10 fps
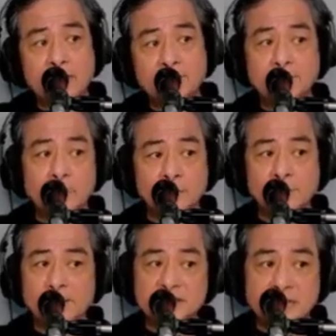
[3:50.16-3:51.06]

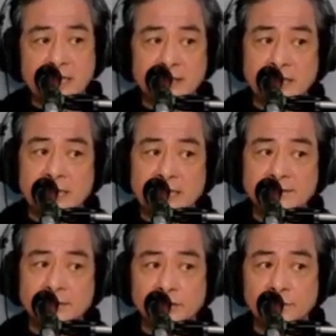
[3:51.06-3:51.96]
Official ng ating
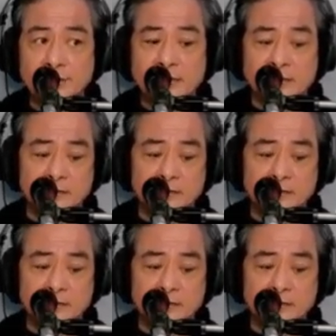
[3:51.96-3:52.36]
gobyerno